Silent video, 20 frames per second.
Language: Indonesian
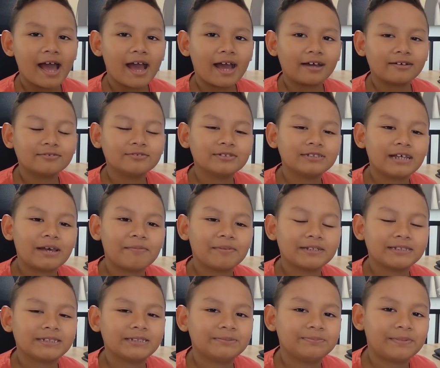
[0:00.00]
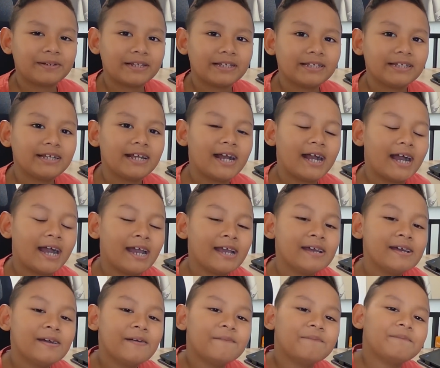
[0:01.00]
aku sama si Pringga
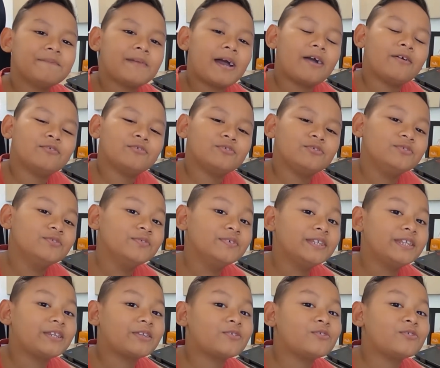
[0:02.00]
mau nungguin